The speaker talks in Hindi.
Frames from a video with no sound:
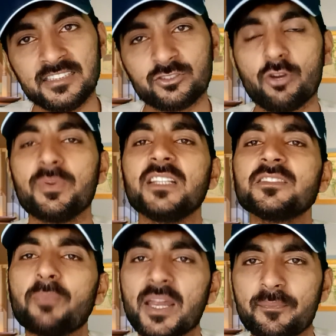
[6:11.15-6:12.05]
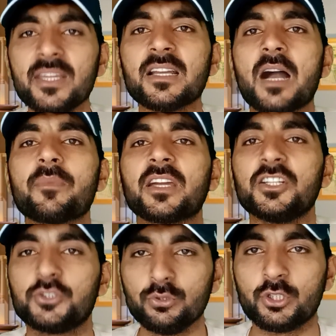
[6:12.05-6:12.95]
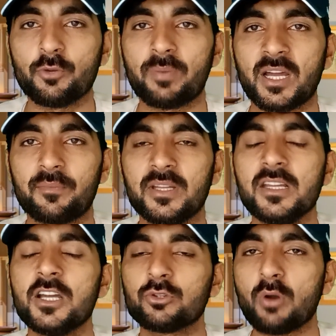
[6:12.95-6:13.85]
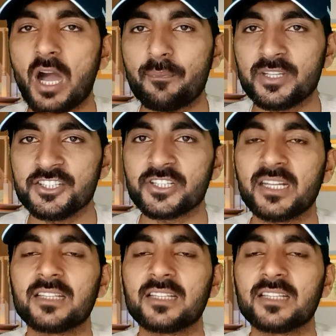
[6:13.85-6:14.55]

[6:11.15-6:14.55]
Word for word: इसको भी इस पर भी काम करें यूट्यूब पर भी तो आप इन